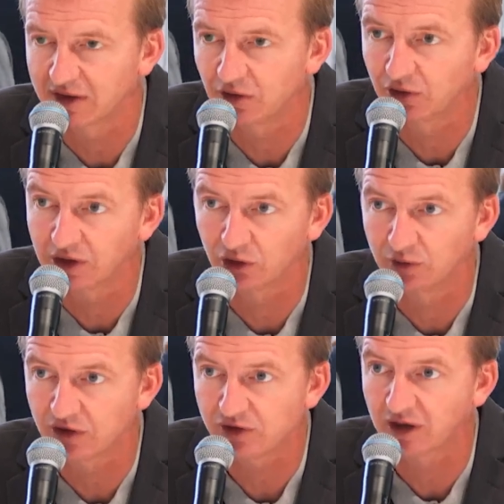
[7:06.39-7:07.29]
clients
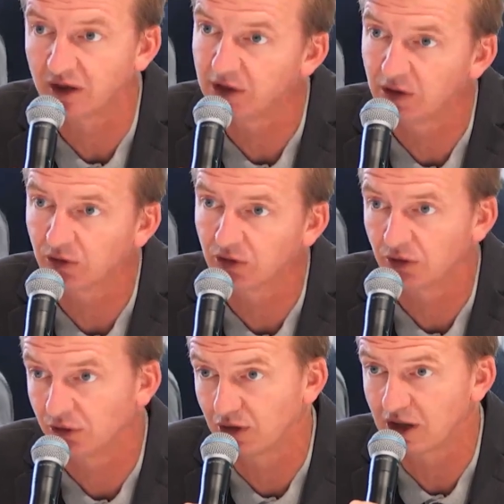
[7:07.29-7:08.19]
d'économiser jusqu'à un million
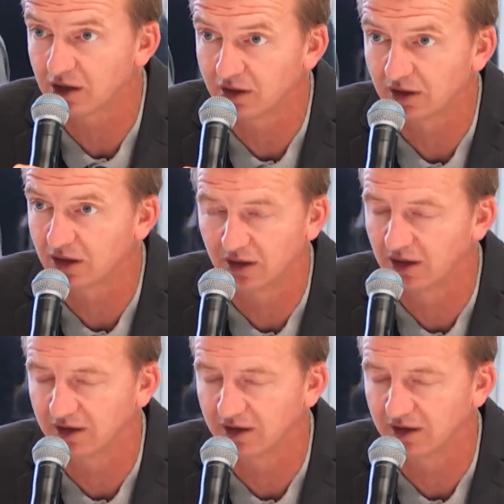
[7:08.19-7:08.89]
de dollars à,